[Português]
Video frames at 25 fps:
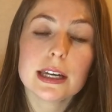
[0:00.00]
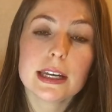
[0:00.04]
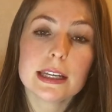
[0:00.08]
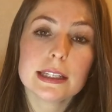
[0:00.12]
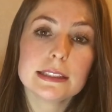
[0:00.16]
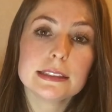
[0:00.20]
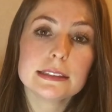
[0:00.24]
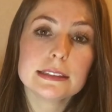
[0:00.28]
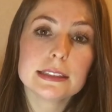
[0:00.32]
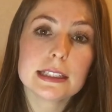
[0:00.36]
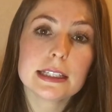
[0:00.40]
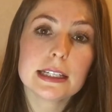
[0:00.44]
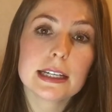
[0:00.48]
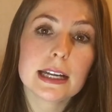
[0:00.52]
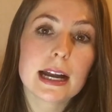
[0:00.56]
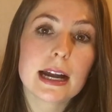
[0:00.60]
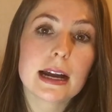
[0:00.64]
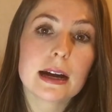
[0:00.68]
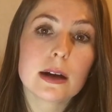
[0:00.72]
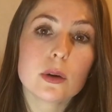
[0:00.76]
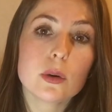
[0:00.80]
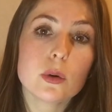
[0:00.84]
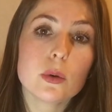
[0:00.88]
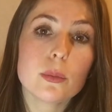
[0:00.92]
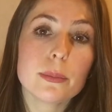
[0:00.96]

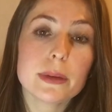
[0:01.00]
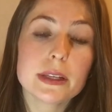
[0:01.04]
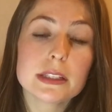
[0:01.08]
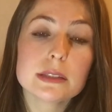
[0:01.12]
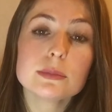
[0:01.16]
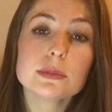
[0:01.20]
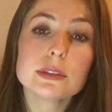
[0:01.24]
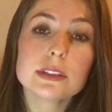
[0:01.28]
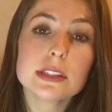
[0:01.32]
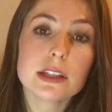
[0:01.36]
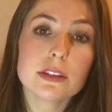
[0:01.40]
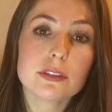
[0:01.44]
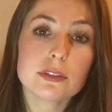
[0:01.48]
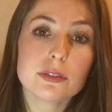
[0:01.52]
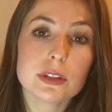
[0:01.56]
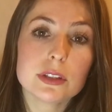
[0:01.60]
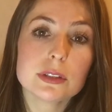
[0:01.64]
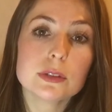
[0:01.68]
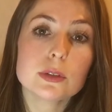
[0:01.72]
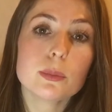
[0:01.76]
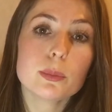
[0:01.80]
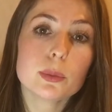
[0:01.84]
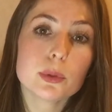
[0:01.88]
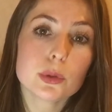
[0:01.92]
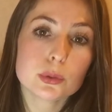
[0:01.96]
entregar o mesmo
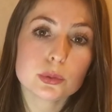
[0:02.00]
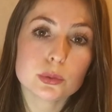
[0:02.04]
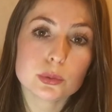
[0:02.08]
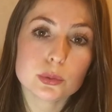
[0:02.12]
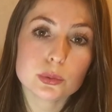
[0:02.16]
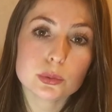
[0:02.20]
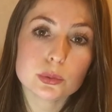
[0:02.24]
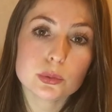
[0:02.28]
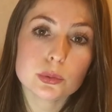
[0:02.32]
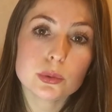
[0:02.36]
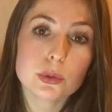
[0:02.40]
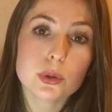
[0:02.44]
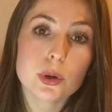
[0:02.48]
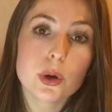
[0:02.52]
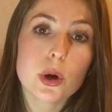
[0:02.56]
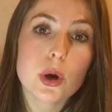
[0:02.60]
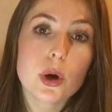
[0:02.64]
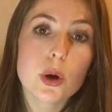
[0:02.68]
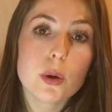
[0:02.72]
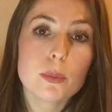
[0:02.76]
serviço ou produto